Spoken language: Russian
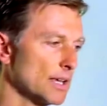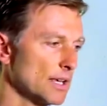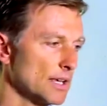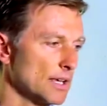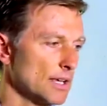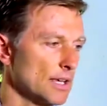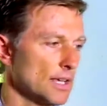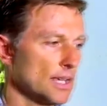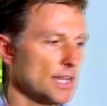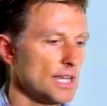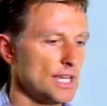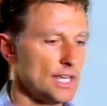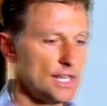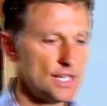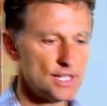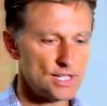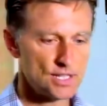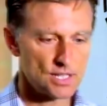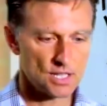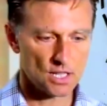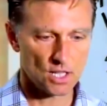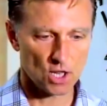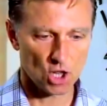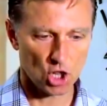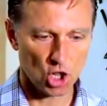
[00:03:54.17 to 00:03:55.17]
Если у вас
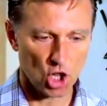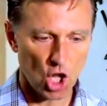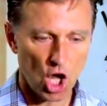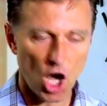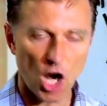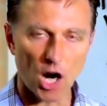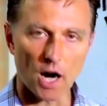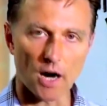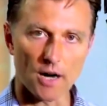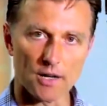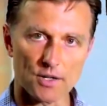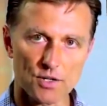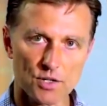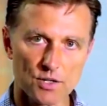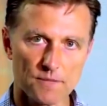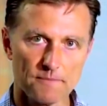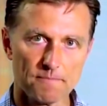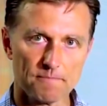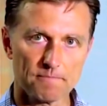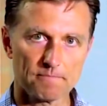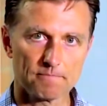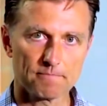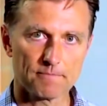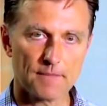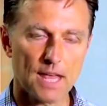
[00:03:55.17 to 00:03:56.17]
большой живот,
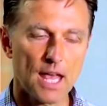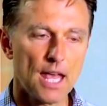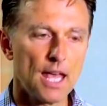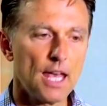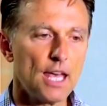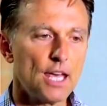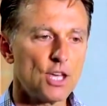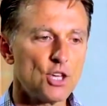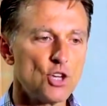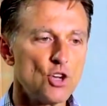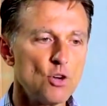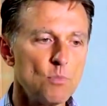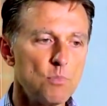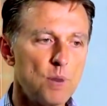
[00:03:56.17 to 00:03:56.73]
организму